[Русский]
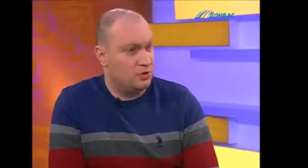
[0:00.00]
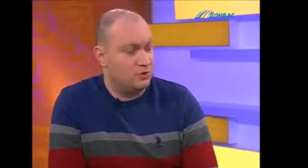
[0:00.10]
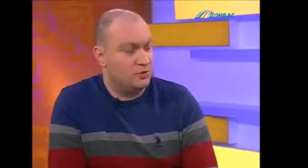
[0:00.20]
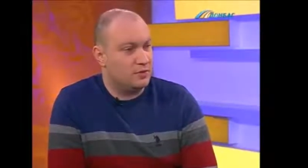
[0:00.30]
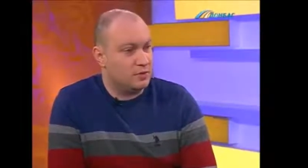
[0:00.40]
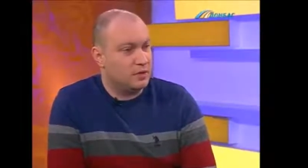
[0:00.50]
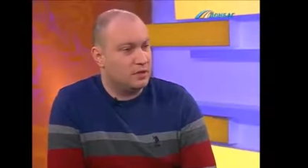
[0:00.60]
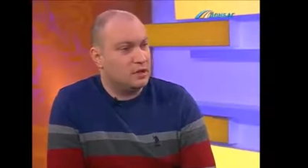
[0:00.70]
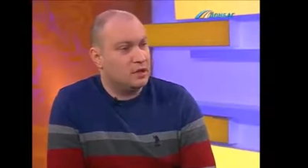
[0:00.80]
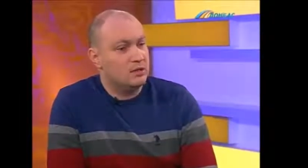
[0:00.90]
у МВД,
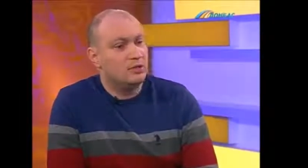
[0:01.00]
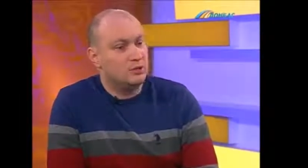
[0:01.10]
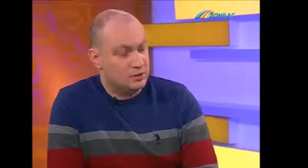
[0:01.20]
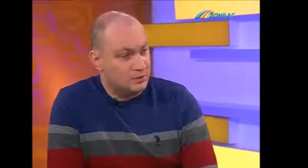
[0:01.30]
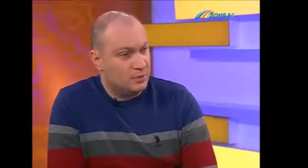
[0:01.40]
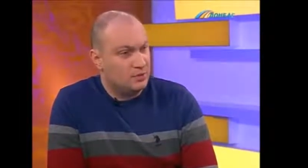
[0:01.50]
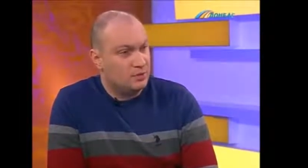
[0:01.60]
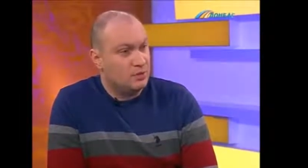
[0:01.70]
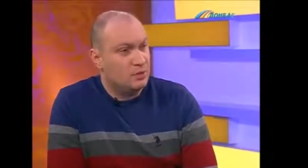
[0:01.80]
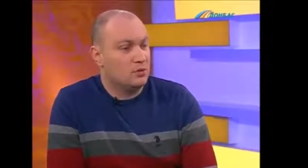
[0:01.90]
у СБУ,
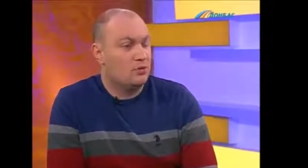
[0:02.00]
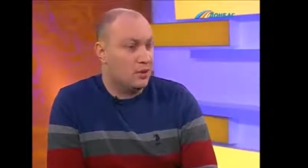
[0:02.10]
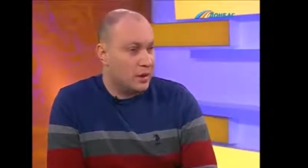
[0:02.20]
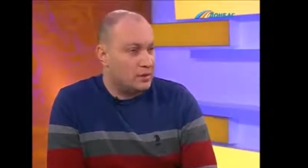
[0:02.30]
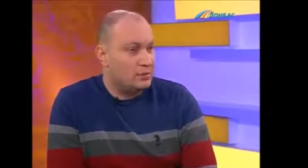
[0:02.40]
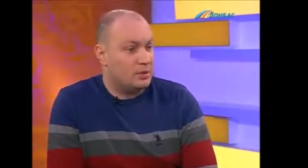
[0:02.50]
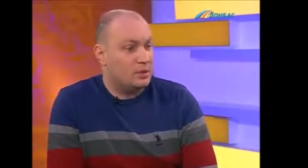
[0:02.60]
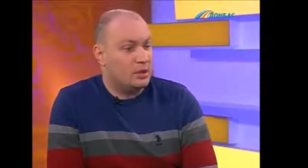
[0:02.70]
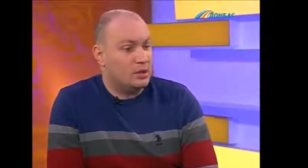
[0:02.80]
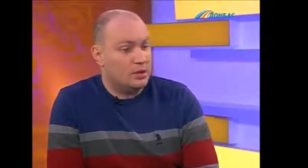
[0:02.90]
у армии.
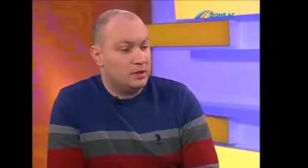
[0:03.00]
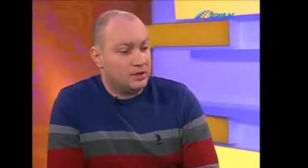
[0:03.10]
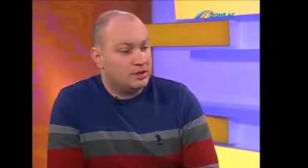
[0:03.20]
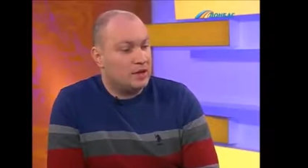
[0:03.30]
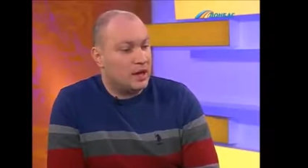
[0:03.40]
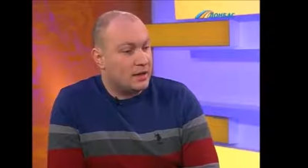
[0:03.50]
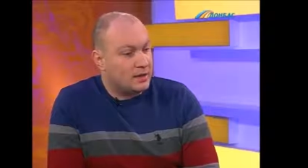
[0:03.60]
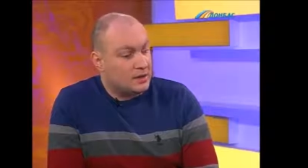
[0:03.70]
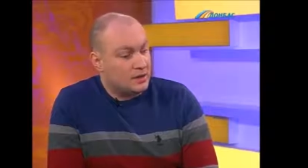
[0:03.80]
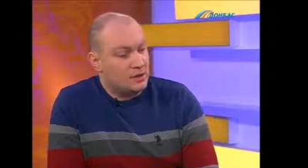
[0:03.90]
Есть
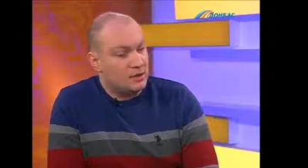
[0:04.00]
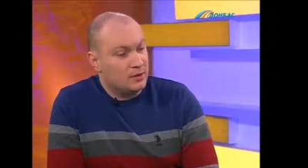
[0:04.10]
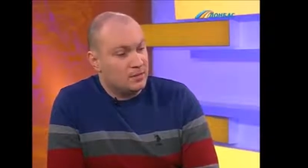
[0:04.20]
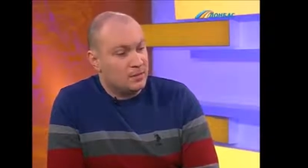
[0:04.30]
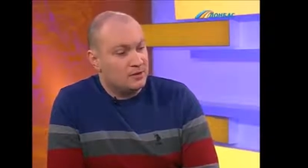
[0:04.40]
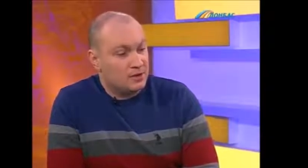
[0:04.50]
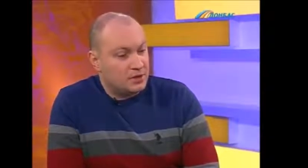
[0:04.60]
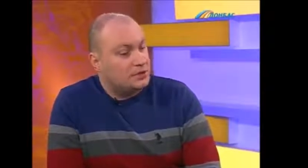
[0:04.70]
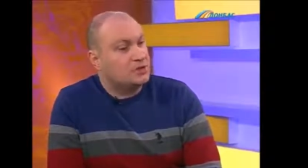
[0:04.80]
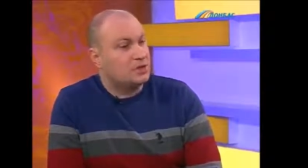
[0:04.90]

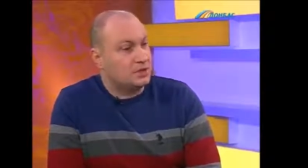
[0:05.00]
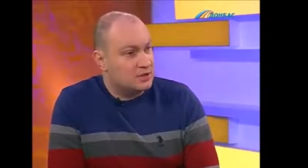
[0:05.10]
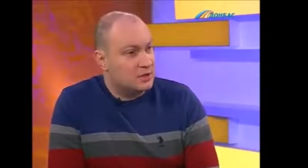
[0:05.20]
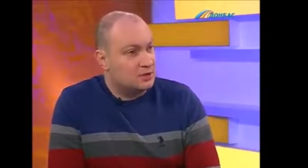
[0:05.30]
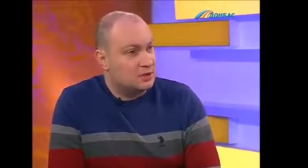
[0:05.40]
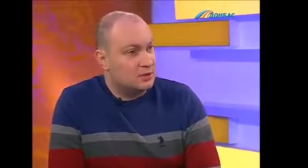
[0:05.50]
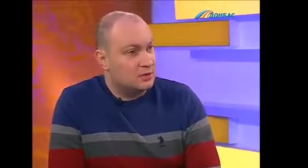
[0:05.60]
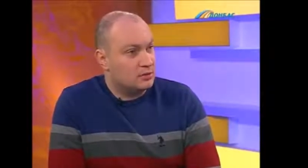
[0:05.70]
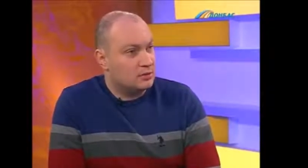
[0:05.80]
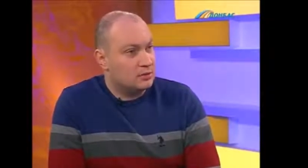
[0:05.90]
антитеррористический центр
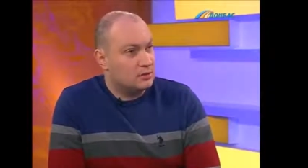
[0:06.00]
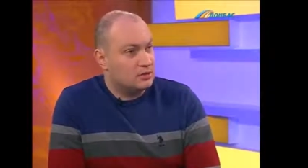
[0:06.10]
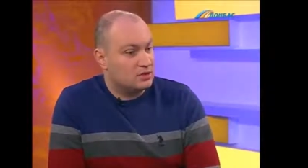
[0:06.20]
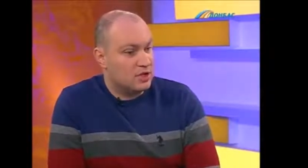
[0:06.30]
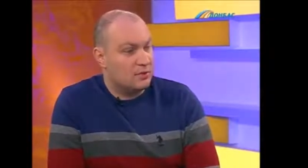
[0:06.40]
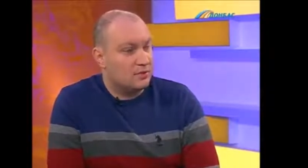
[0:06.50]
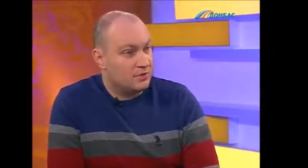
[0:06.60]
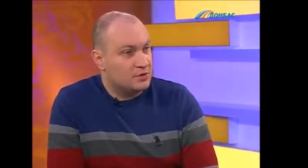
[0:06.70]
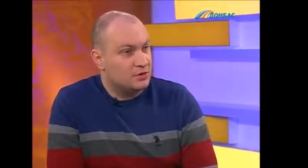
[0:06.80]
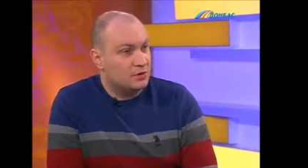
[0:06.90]
с штабом
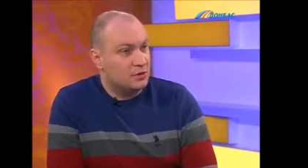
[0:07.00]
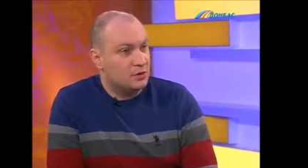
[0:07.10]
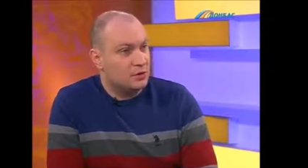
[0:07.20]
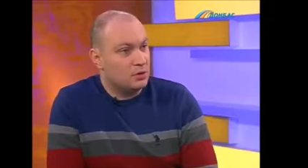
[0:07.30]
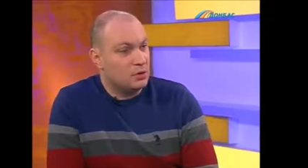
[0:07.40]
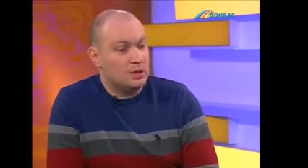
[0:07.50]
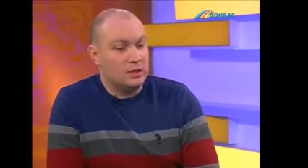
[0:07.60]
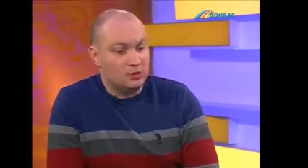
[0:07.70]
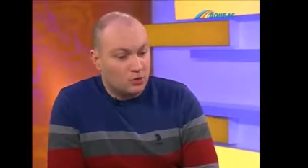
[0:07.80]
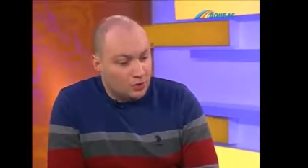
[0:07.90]
в Изюме.
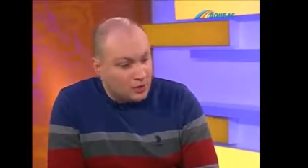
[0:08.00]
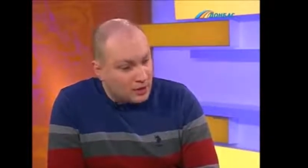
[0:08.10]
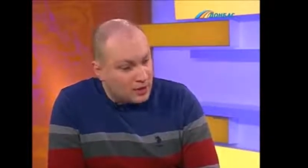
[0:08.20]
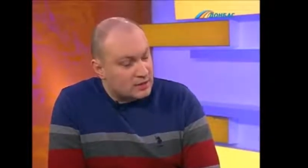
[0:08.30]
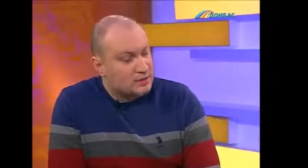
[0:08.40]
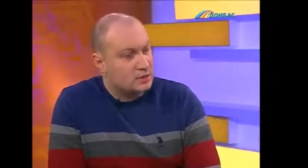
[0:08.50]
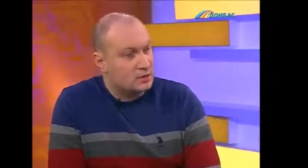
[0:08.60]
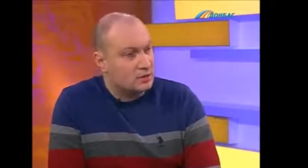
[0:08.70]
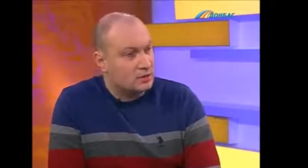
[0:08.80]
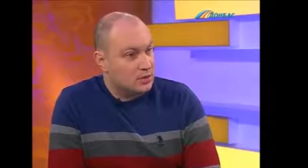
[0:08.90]
Но приказ
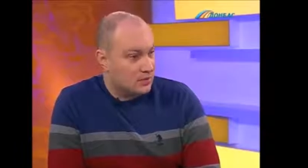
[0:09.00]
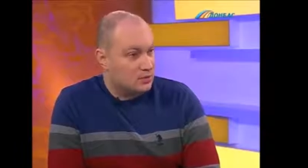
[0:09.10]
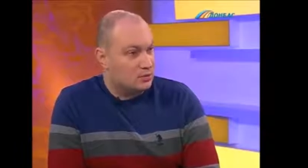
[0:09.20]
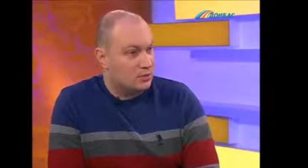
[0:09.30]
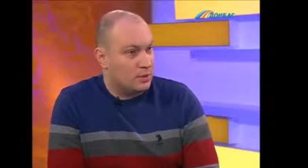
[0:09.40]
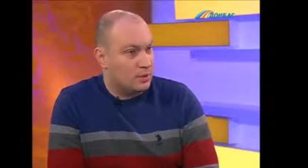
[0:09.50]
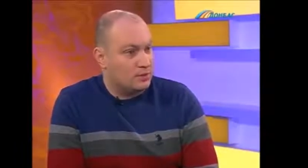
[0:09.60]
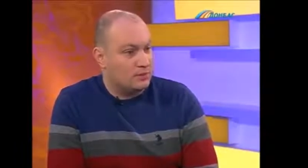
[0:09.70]
не поступает.